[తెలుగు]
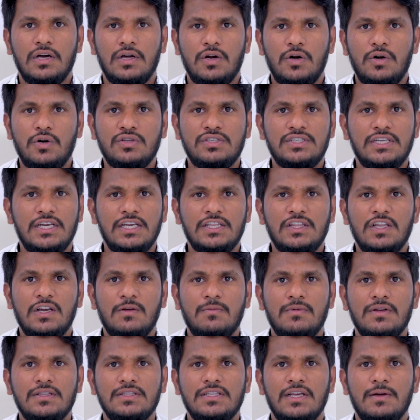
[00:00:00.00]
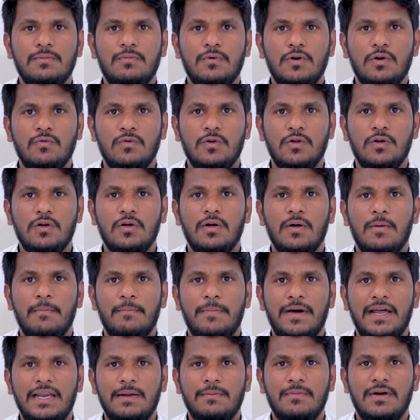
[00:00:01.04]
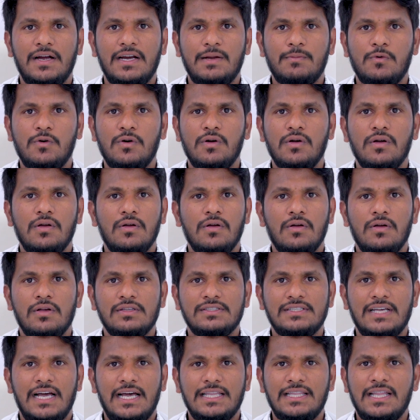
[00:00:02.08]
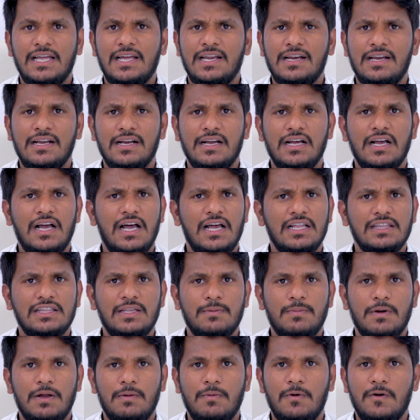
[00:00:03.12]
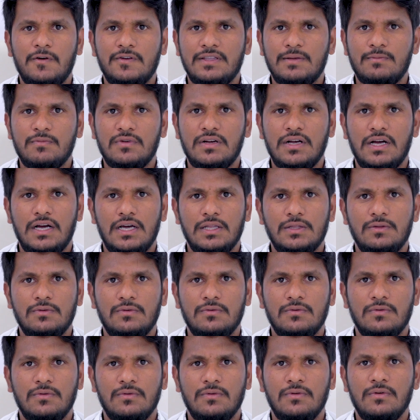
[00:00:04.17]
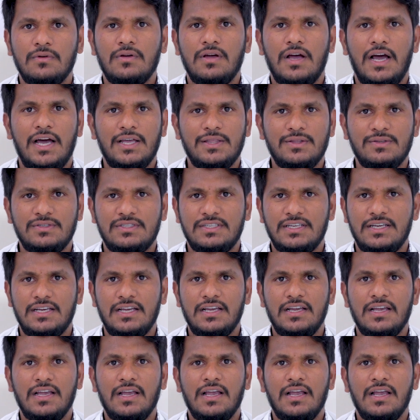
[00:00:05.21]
రెండు చేతుల మధ్య పొడవులో పరిమాణము సాధారణంగా అంత ప్రభావితం కాదు అందుచే